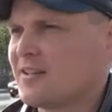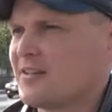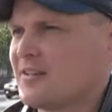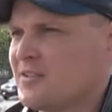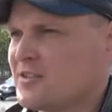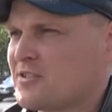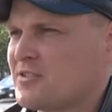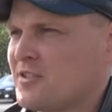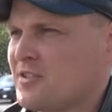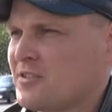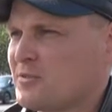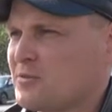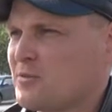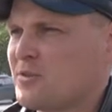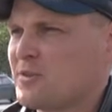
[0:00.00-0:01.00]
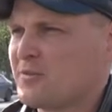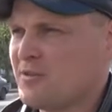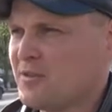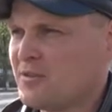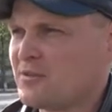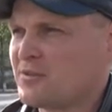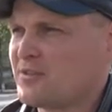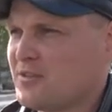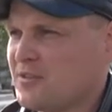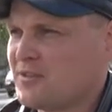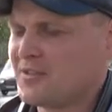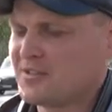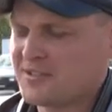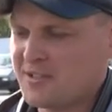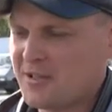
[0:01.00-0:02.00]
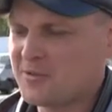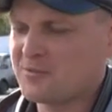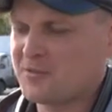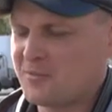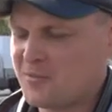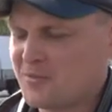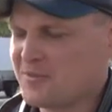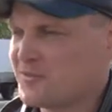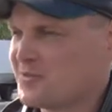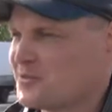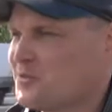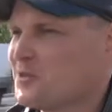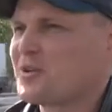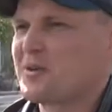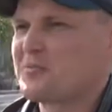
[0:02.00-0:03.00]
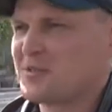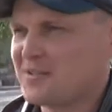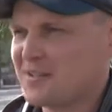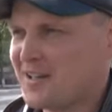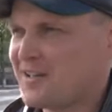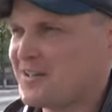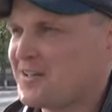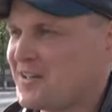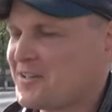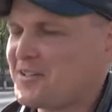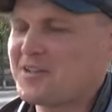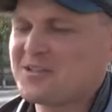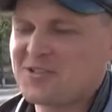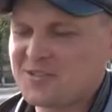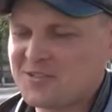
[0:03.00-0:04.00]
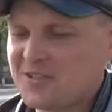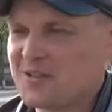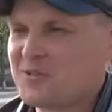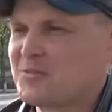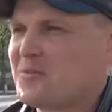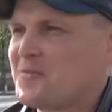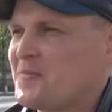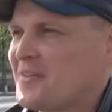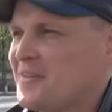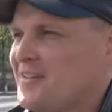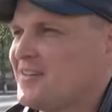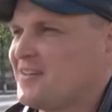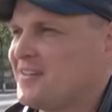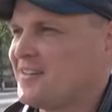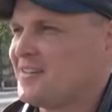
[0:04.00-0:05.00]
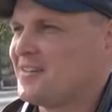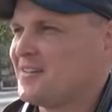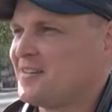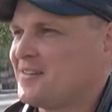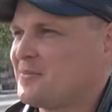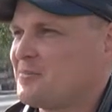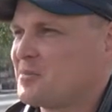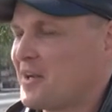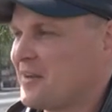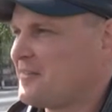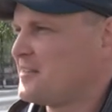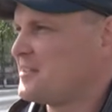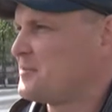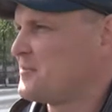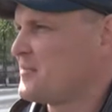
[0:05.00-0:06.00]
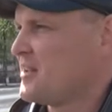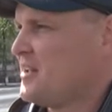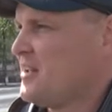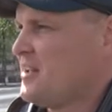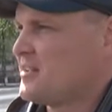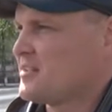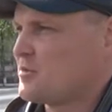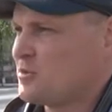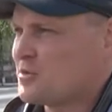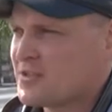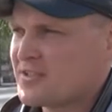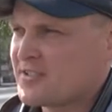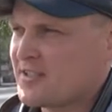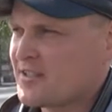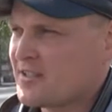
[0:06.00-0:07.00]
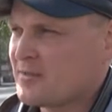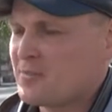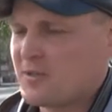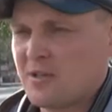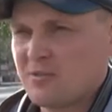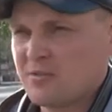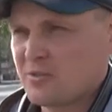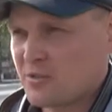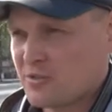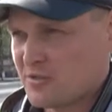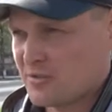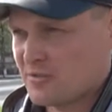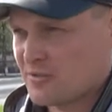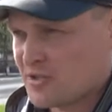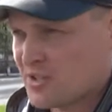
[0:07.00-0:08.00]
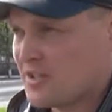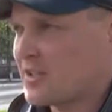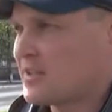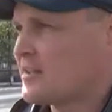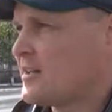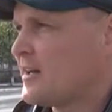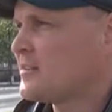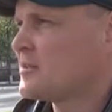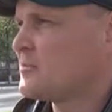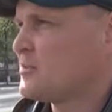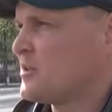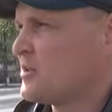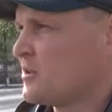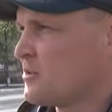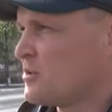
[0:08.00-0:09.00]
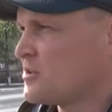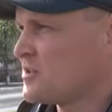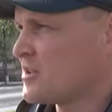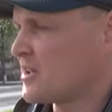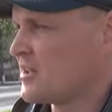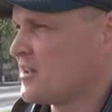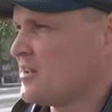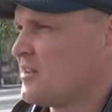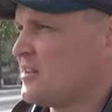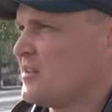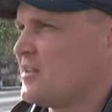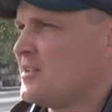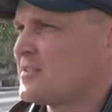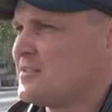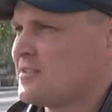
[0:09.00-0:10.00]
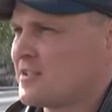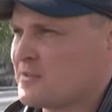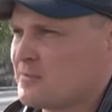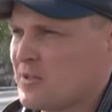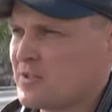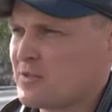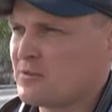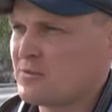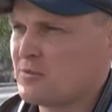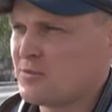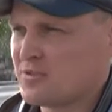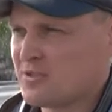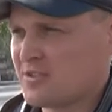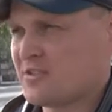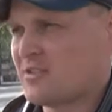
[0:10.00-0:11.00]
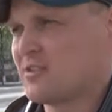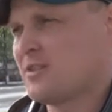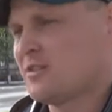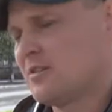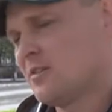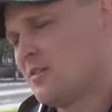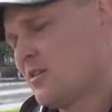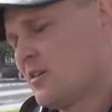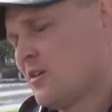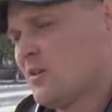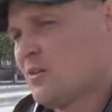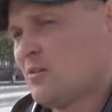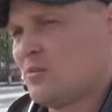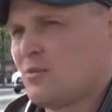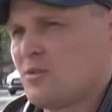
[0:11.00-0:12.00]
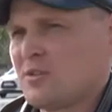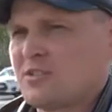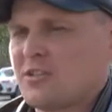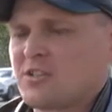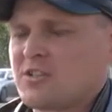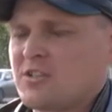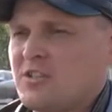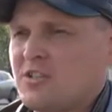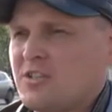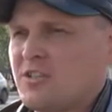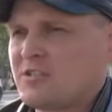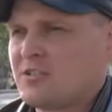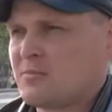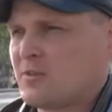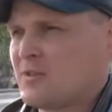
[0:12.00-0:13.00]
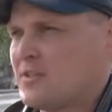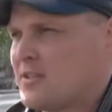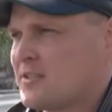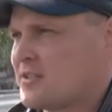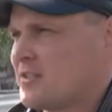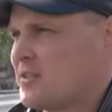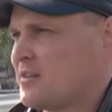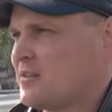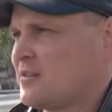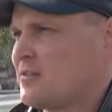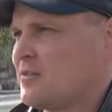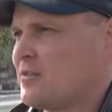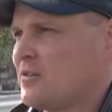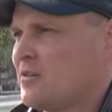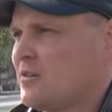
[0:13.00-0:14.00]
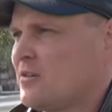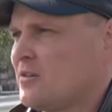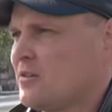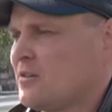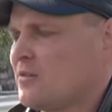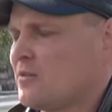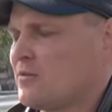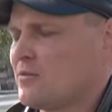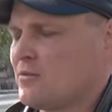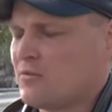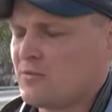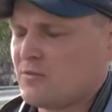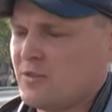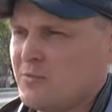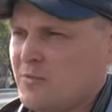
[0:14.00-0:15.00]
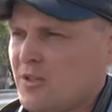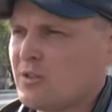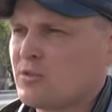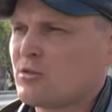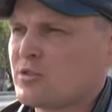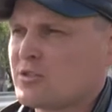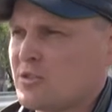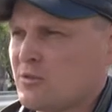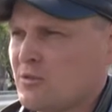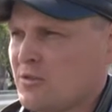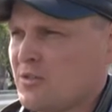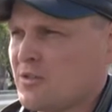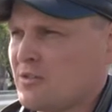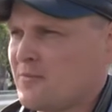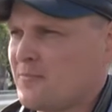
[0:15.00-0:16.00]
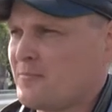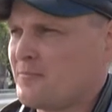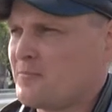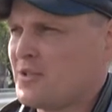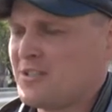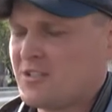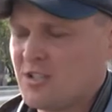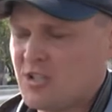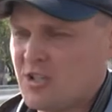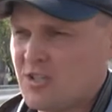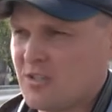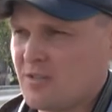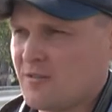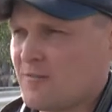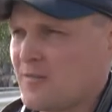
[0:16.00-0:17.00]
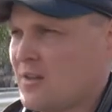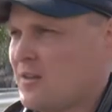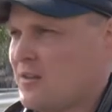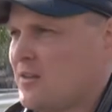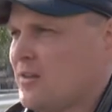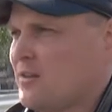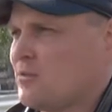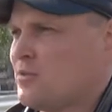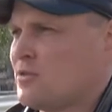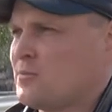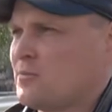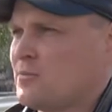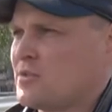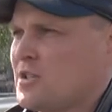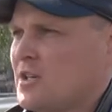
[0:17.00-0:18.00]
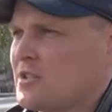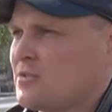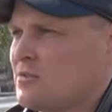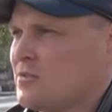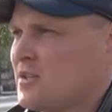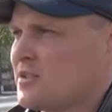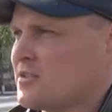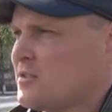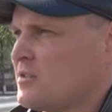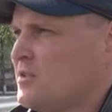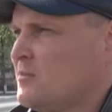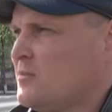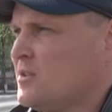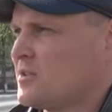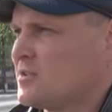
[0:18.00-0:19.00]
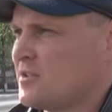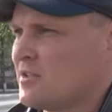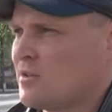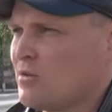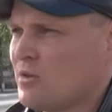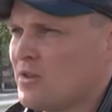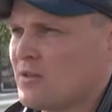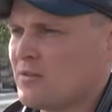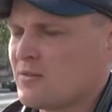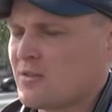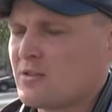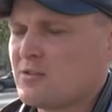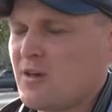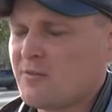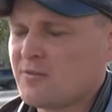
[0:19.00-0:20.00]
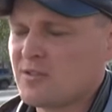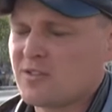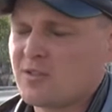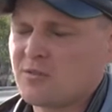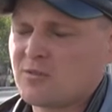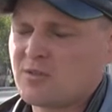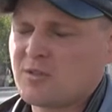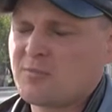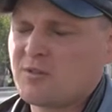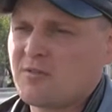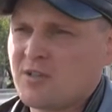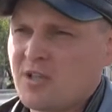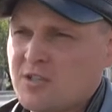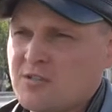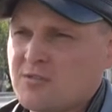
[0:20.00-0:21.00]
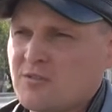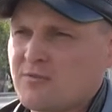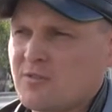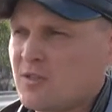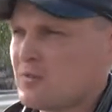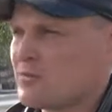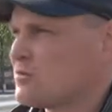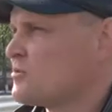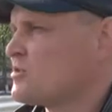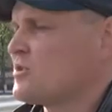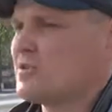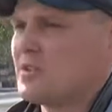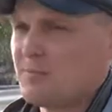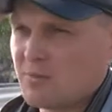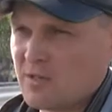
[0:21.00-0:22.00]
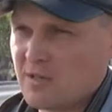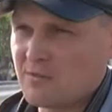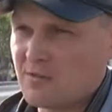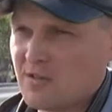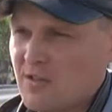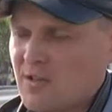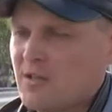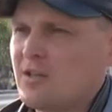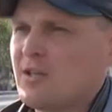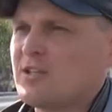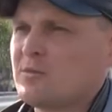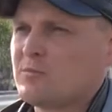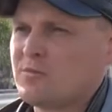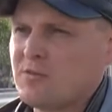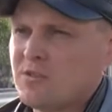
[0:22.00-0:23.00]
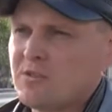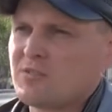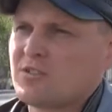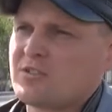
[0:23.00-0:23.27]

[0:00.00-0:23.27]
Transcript: конечно, я этот ролик видел и оставил там свой комментарий, как я считаю а, правильным. С точки зрения правил дорожного движения, данный перекресток, если рассматривать его со стороны улицы Орджоникидзе подъезда, а, имеет трехстороннее пересечение – то есть получается у нас имеется дорога главная, которая поворачивает в данном случае направо. Это мы видим на